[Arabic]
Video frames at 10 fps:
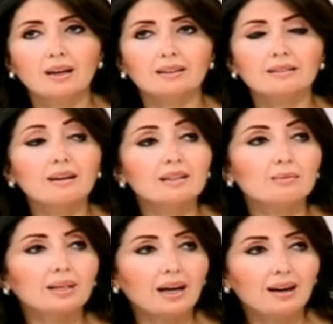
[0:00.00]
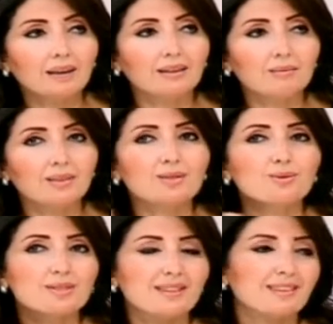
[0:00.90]
ضارب العالم
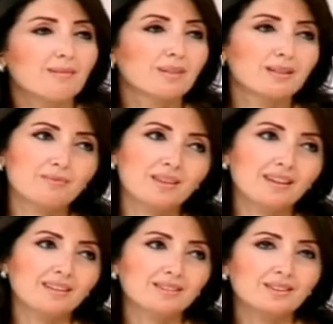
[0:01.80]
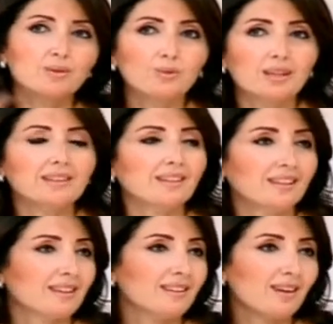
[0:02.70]
خصوصا بلبنان وقت
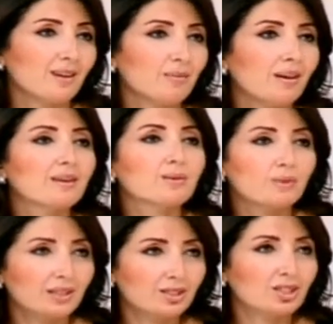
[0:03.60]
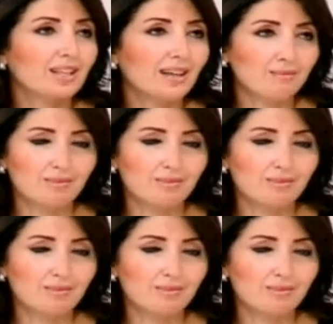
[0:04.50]
نحضر الاخبار والاشياء اللي عم